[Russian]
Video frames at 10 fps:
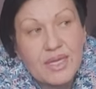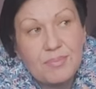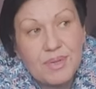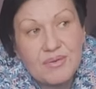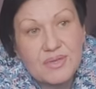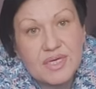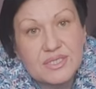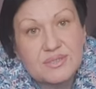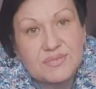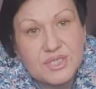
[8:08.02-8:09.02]
И первый
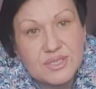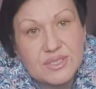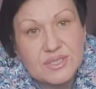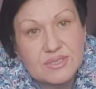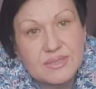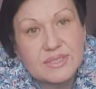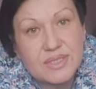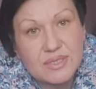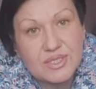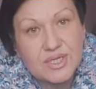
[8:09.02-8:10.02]
раз в жизни на своей
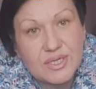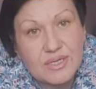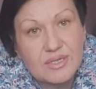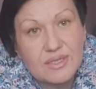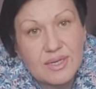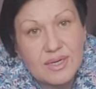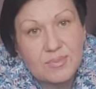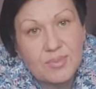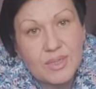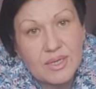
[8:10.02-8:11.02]
страничке я
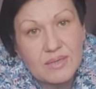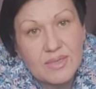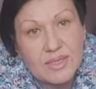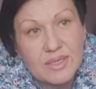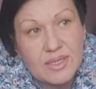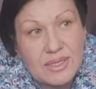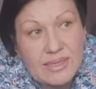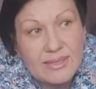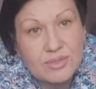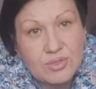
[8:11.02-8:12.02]
опубликовала
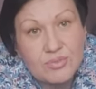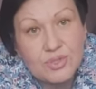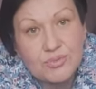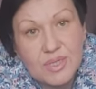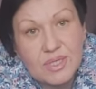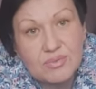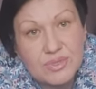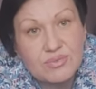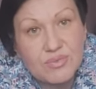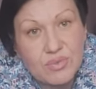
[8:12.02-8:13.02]
о том, что меня не
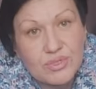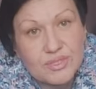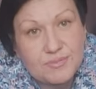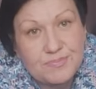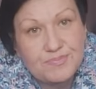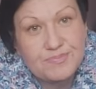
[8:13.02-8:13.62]
будет в городе.